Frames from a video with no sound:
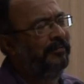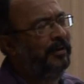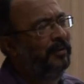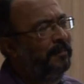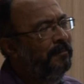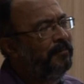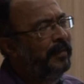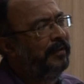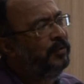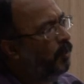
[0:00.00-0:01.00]
रेवेन्यू
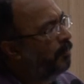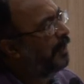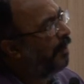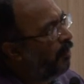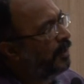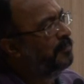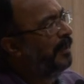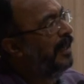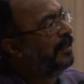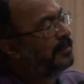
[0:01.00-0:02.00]
जो भी अवार्ड्स
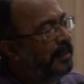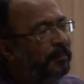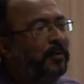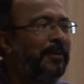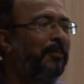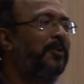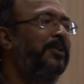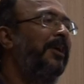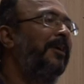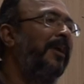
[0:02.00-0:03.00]
मिलेंगे सब कुछ हम लोग
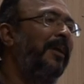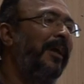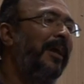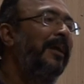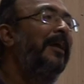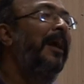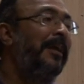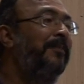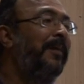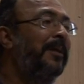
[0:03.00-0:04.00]
शेयर कर लेंगे
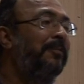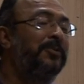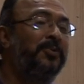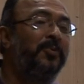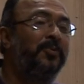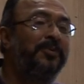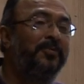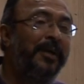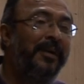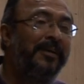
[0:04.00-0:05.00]
in fact it was true to his
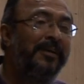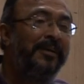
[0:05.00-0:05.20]
word